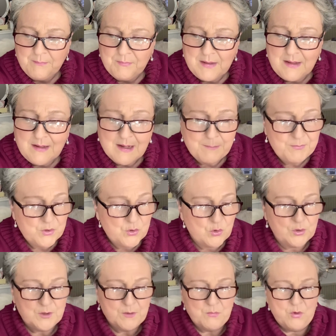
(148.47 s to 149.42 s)
Ich habe mich
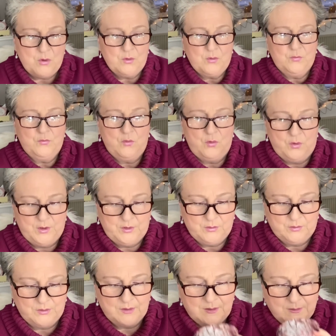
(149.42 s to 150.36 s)
heute Morgen gefreut
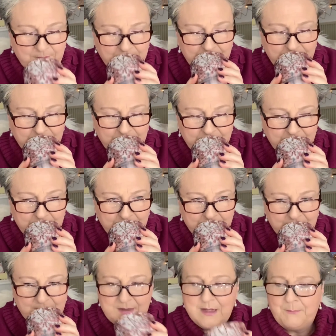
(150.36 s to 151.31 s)
und
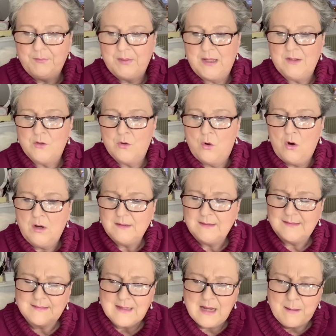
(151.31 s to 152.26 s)
ich habe dran gerochen.
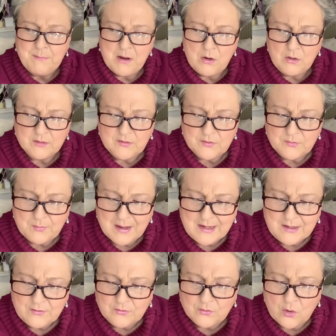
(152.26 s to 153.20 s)
Es gab auch
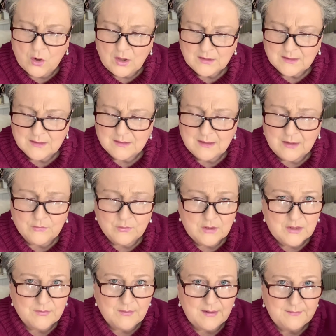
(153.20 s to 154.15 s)
zwei Sorten. Also
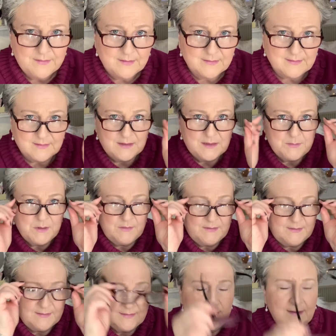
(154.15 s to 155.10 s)
ich weiß jetzt nicht mehr,
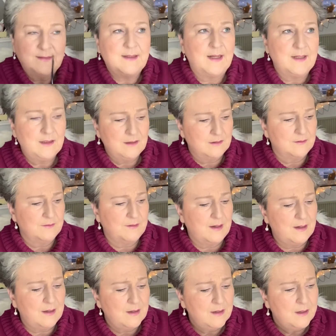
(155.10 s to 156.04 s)
was das andere war.